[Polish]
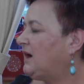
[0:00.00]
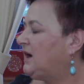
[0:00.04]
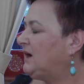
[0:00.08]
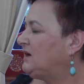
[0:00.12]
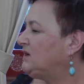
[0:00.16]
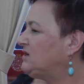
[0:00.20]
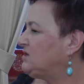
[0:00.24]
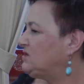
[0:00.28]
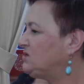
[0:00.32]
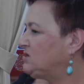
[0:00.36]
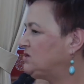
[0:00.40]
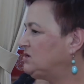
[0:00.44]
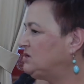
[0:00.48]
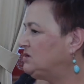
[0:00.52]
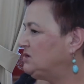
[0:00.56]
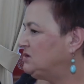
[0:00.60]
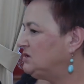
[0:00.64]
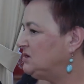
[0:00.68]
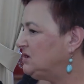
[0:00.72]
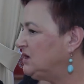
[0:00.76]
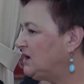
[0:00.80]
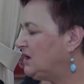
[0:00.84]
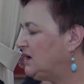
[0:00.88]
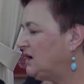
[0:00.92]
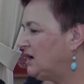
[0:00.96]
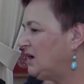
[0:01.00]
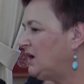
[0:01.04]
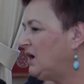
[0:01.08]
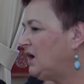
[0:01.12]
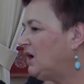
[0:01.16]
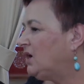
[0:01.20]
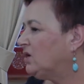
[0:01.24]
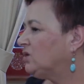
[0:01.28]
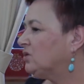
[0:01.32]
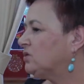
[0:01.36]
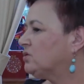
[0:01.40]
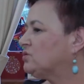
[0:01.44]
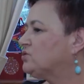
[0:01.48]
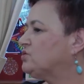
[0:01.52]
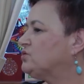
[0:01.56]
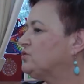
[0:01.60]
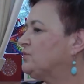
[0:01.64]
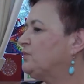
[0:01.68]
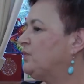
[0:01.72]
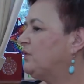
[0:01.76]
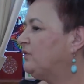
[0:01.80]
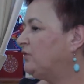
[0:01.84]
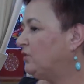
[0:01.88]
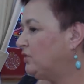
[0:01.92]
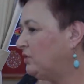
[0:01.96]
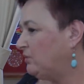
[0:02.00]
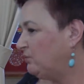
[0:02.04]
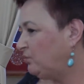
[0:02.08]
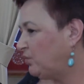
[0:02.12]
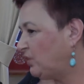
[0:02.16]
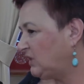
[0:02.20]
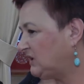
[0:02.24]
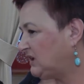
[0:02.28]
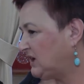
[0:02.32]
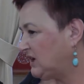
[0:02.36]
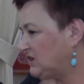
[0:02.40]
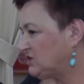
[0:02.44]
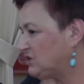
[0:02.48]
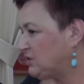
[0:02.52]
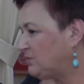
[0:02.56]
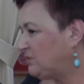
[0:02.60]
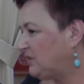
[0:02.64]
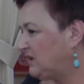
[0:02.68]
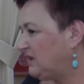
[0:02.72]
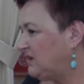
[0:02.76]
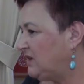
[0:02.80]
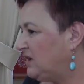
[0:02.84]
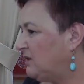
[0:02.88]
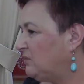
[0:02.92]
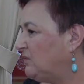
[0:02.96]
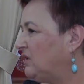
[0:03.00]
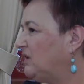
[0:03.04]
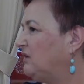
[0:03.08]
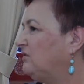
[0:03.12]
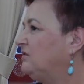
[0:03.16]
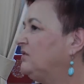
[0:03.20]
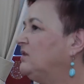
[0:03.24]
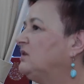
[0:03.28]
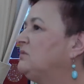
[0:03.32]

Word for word: a jeśli nie, to czy powodem była także pandemia?